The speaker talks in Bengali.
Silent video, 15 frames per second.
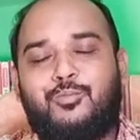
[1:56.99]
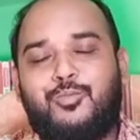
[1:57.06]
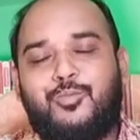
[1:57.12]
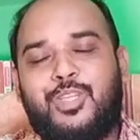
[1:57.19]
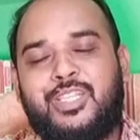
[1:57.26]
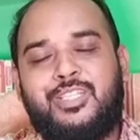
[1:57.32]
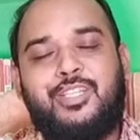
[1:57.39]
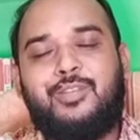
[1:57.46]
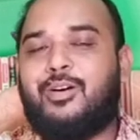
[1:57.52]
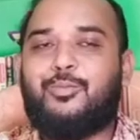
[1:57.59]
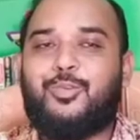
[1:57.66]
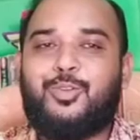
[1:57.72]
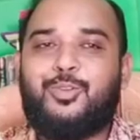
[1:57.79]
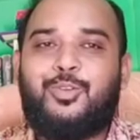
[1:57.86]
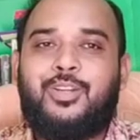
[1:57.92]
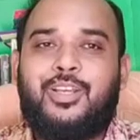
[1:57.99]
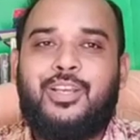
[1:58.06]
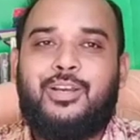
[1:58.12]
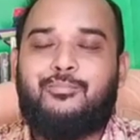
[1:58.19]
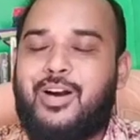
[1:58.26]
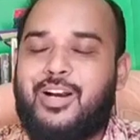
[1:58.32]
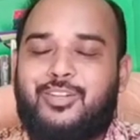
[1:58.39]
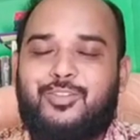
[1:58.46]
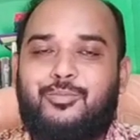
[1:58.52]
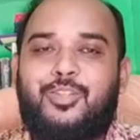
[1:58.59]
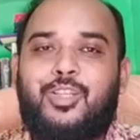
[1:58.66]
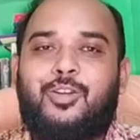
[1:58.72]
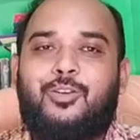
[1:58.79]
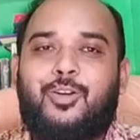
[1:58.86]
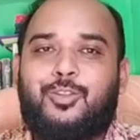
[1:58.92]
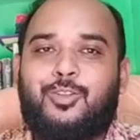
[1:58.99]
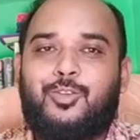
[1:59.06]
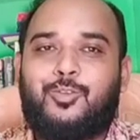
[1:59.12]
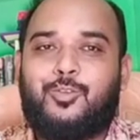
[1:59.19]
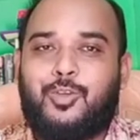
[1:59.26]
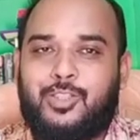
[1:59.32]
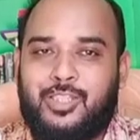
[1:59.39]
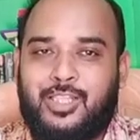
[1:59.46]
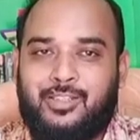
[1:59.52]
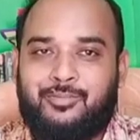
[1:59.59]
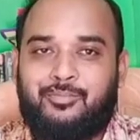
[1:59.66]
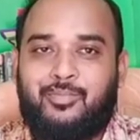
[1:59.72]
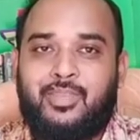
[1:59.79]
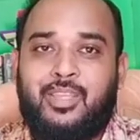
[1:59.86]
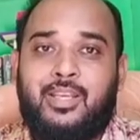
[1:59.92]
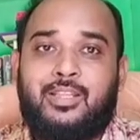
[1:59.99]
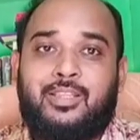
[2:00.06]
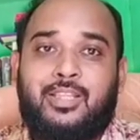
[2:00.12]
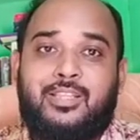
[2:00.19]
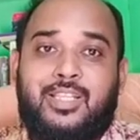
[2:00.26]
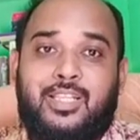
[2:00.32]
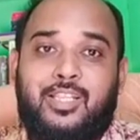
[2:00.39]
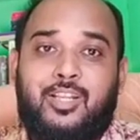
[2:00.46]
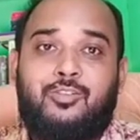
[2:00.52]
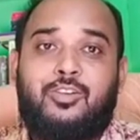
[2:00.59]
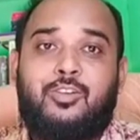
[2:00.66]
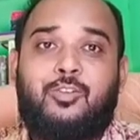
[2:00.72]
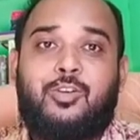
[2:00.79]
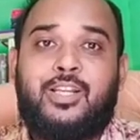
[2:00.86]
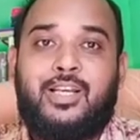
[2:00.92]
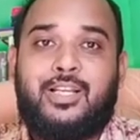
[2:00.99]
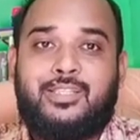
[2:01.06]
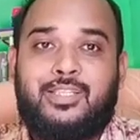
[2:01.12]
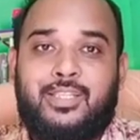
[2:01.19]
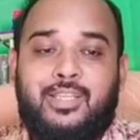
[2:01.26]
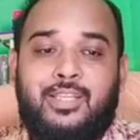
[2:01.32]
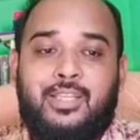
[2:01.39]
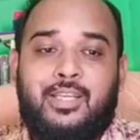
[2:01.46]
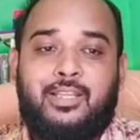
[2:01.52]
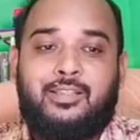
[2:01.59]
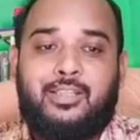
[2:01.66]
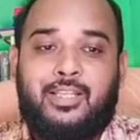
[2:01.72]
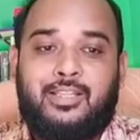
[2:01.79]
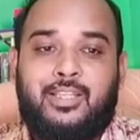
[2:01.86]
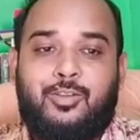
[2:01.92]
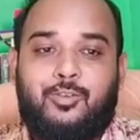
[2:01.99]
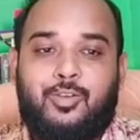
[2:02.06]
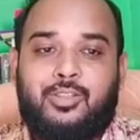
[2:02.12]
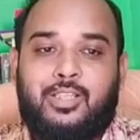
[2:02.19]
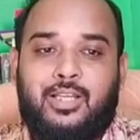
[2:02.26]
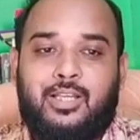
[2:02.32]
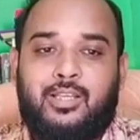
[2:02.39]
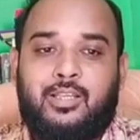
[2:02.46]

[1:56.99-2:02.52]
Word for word: মিষ্টি বা মধুর বাক শব্দের অর্থ কথা তাহলে সাধারণ লোকের কাছে তাদের কথা